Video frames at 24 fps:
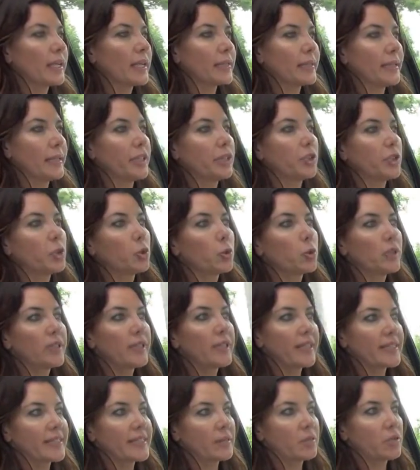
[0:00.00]
Teniendo en
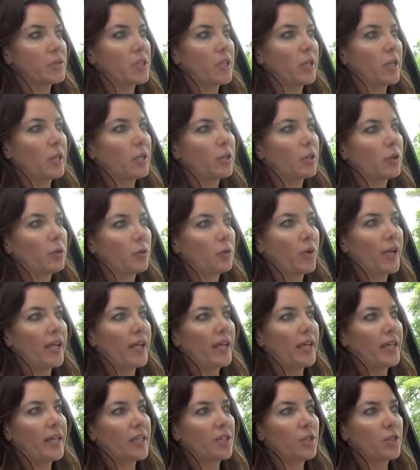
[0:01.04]
cuenta que estamos hablando de
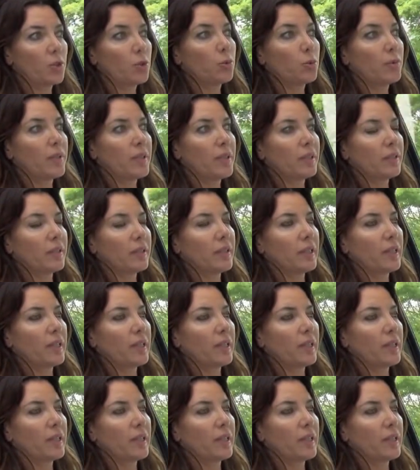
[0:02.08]
una SUV